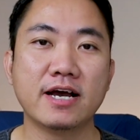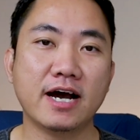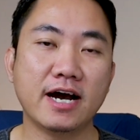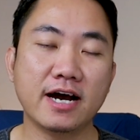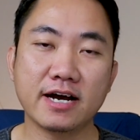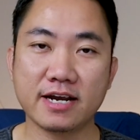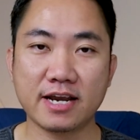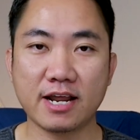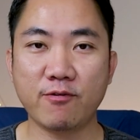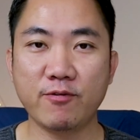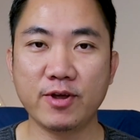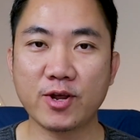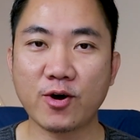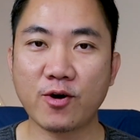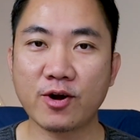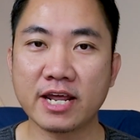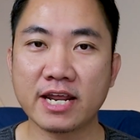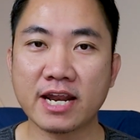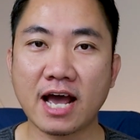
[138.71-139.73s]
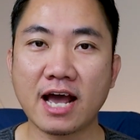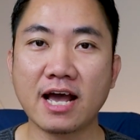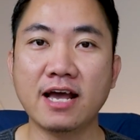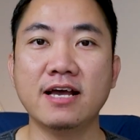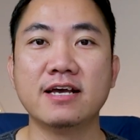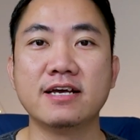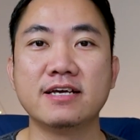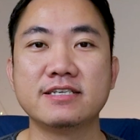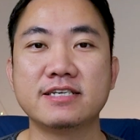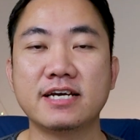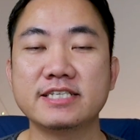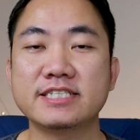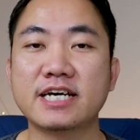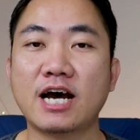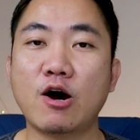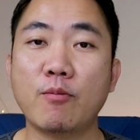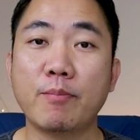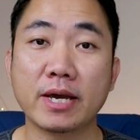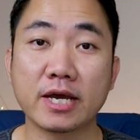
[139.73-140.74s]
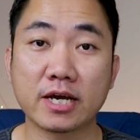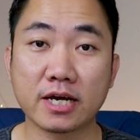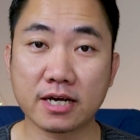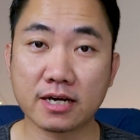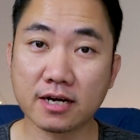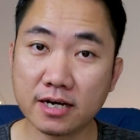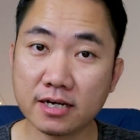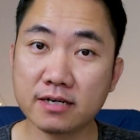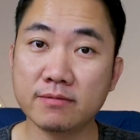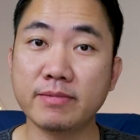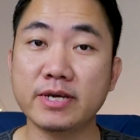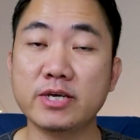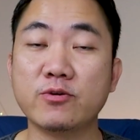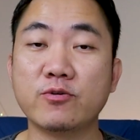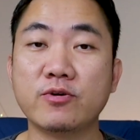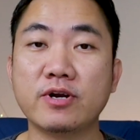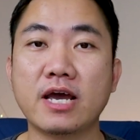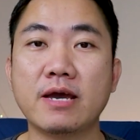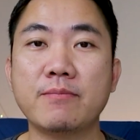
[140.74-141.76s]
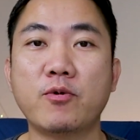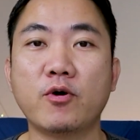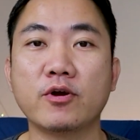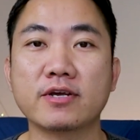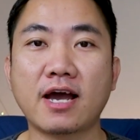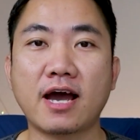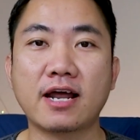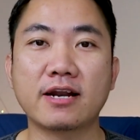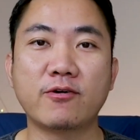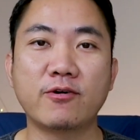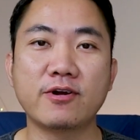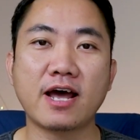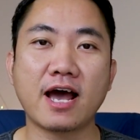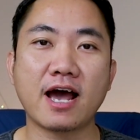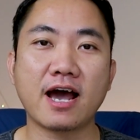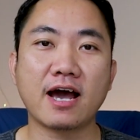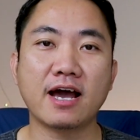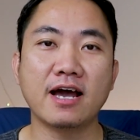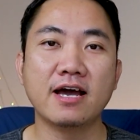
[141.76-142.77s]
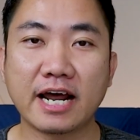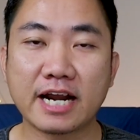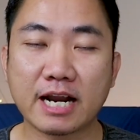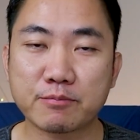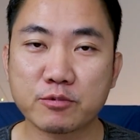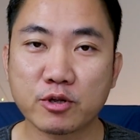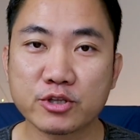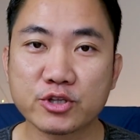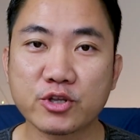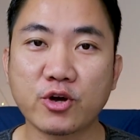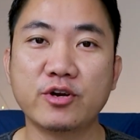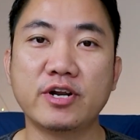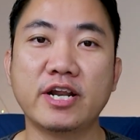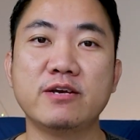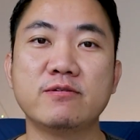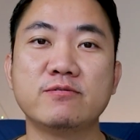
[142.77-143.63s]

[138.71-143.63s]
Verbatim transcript: เออเดี๋ยววิดีโอนี้นะฉันจะเอาไปขึ้นไปอยู่ในผลการค้นหาอันดับต้น ๆ ใน